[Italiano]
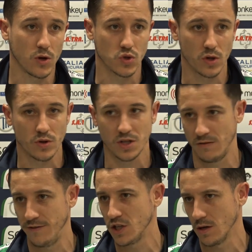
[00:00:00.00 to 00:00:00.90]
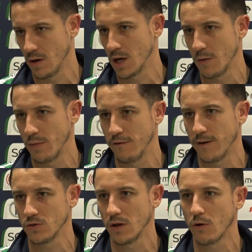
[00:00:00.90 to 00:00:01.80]
Lo so che oggi è difficile anche per il
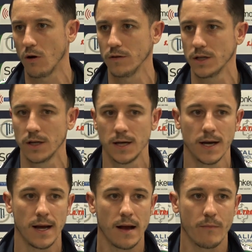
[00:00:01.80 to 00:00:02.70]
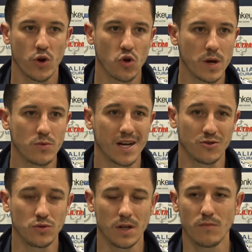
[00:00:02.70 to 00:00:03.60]
fatto del Covid, però dobbiamo
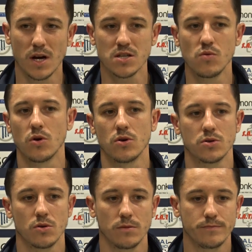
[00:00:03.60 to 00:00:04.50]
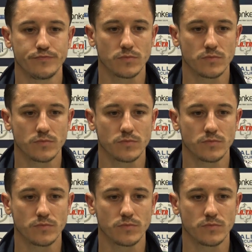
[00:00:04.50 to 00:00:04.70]
dare tutto il massimo nostro.